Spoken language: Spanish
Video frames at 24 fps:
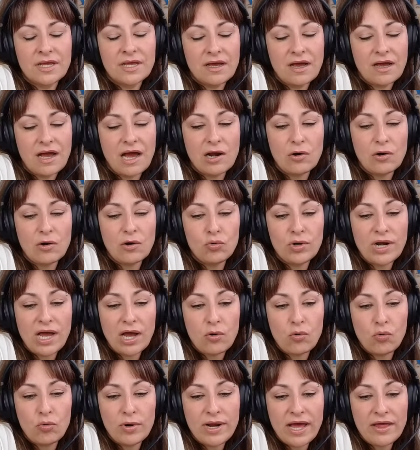¿Alguna
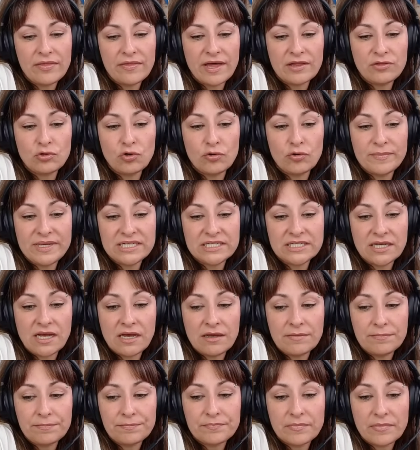cura dando misa?
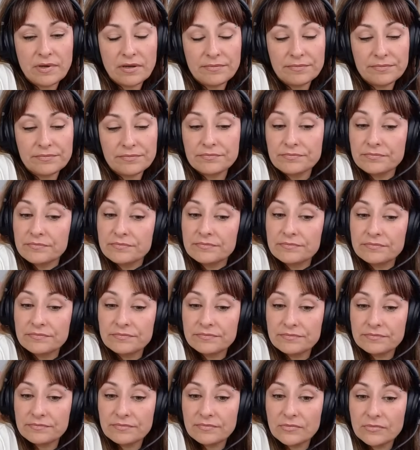Sí.
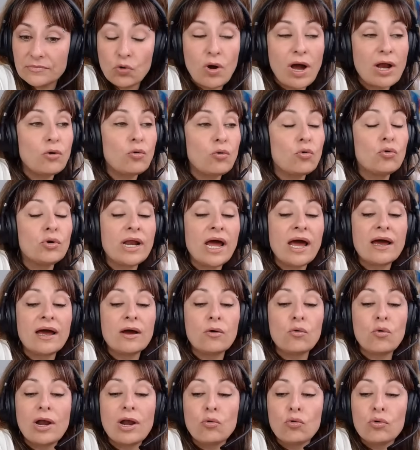¿O alguna,
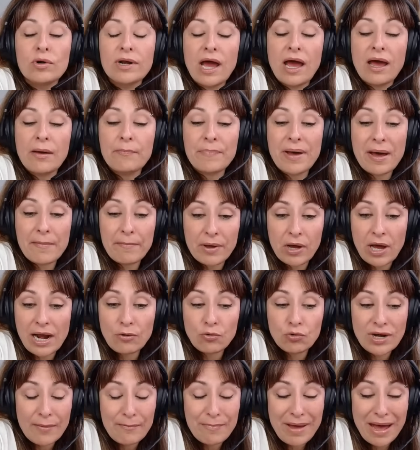o alguna,
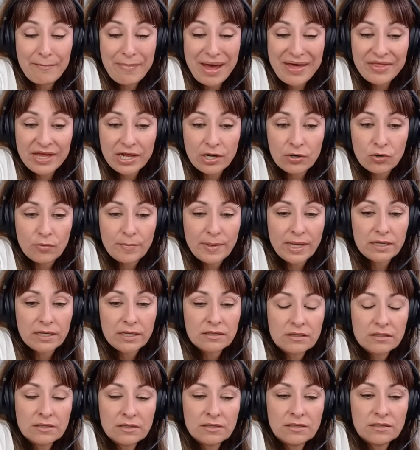alguna mama de Roma?
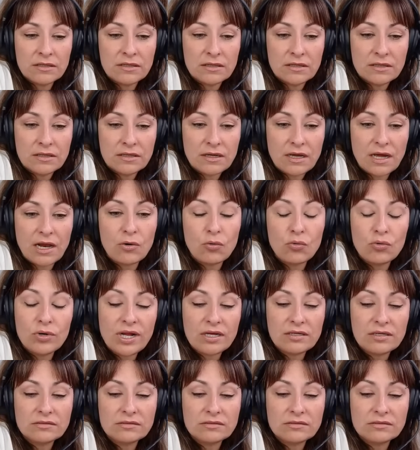¿Alguna?